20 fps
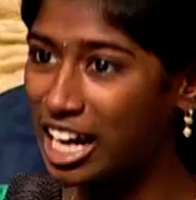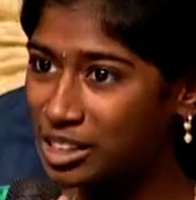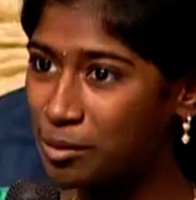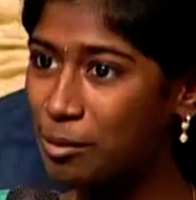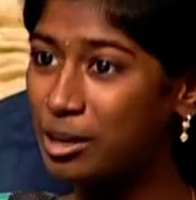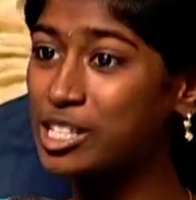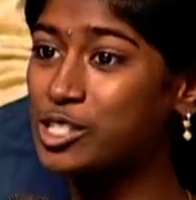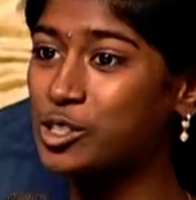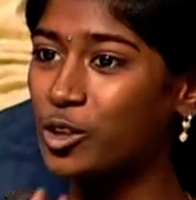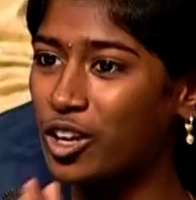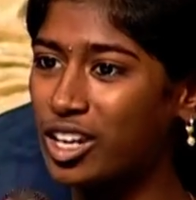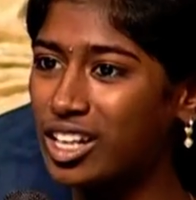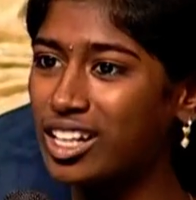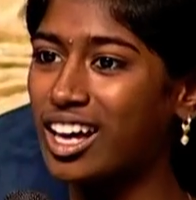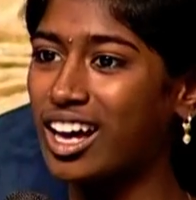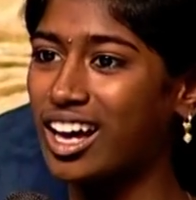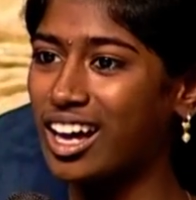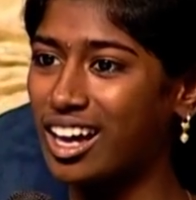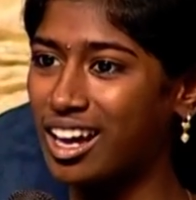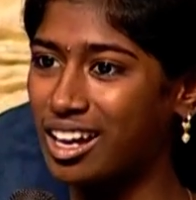அந்த மாதிரி
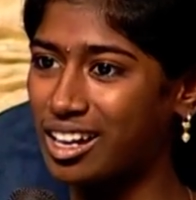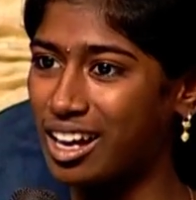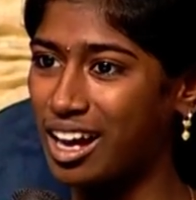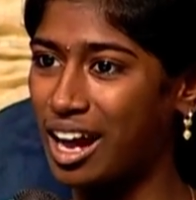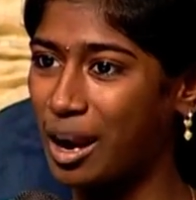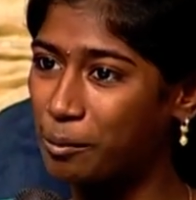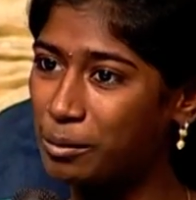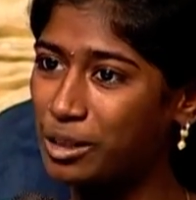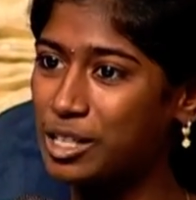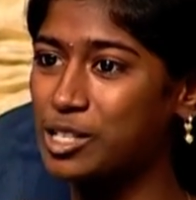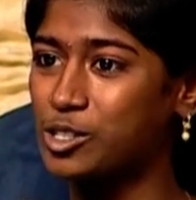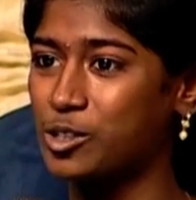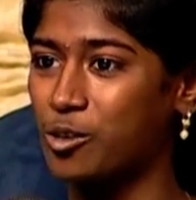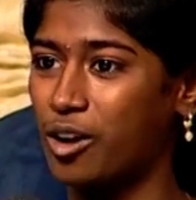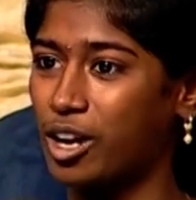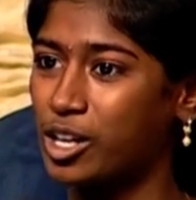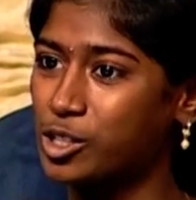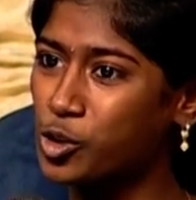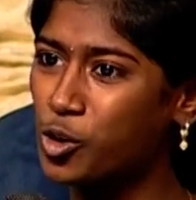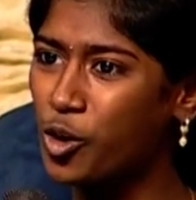சொல்லுங்க அப்படின்னு
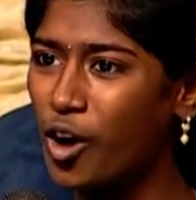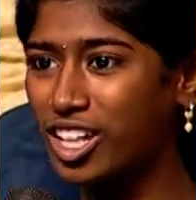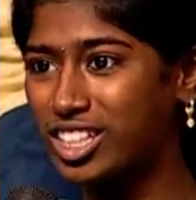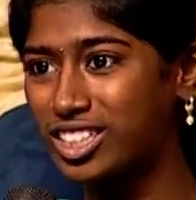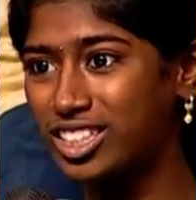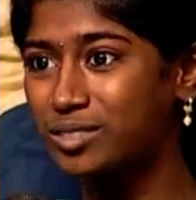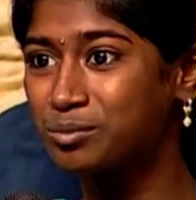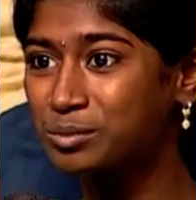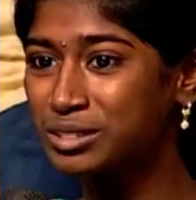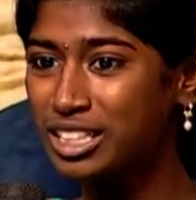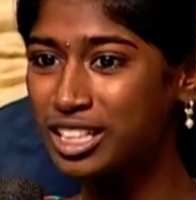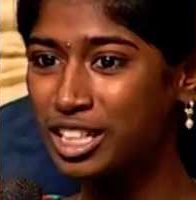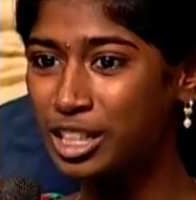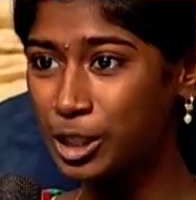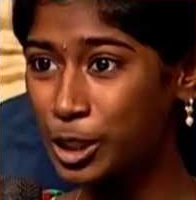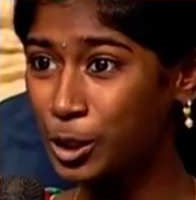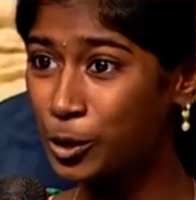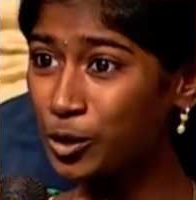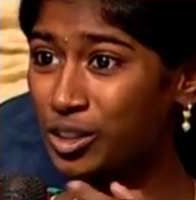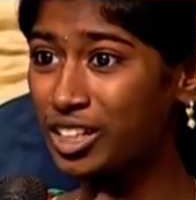சொல்லுவாங்க ஸோ அது
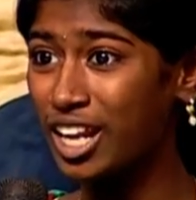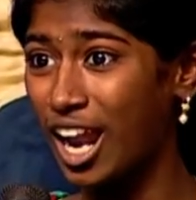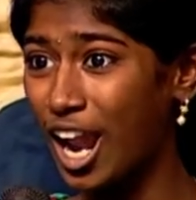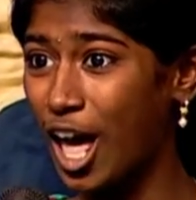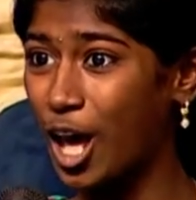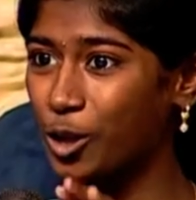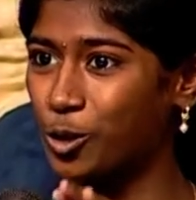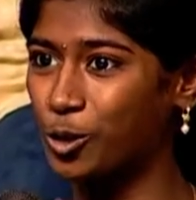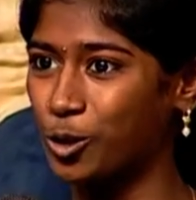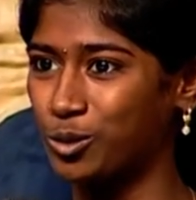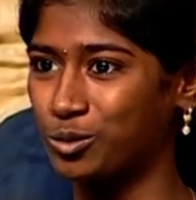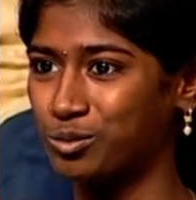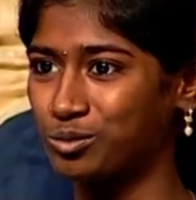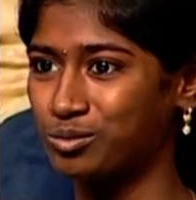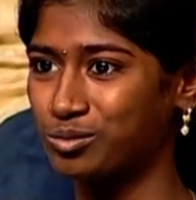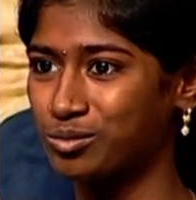டியூன் நல்லா இருக்கும்